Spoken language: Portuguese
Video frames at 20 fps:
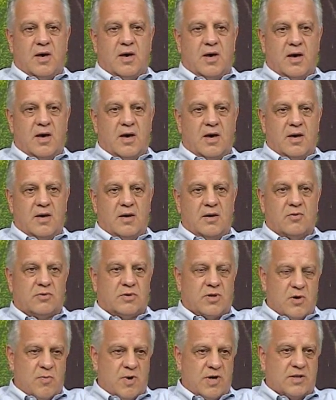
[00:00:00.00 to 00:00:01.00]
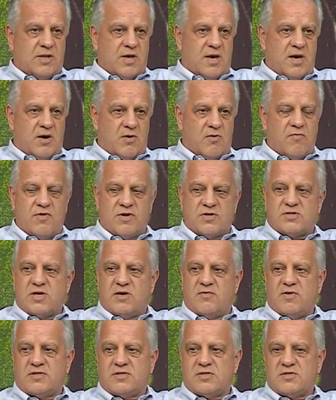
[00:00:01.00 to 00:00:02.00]
é, eu tenho uma ideia,
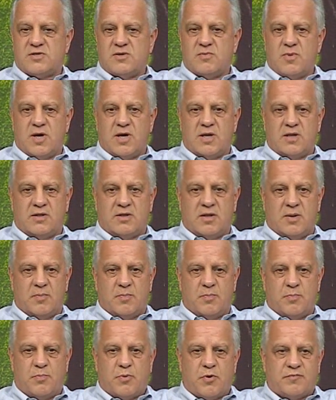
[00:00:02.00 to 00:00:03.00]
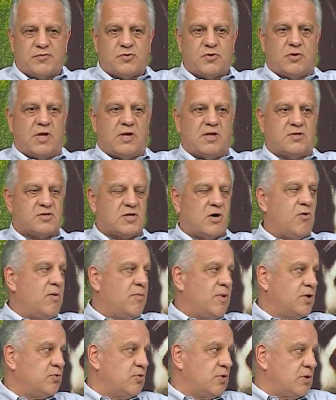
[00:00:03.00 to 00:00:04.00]
conversava essa semana, de profissionalizar o
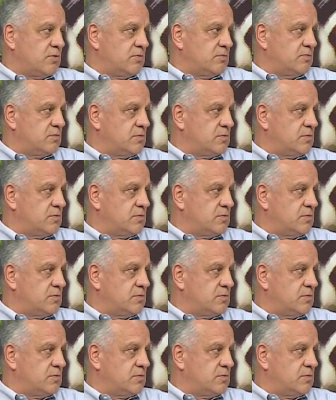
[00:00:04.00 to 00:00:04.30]
amador,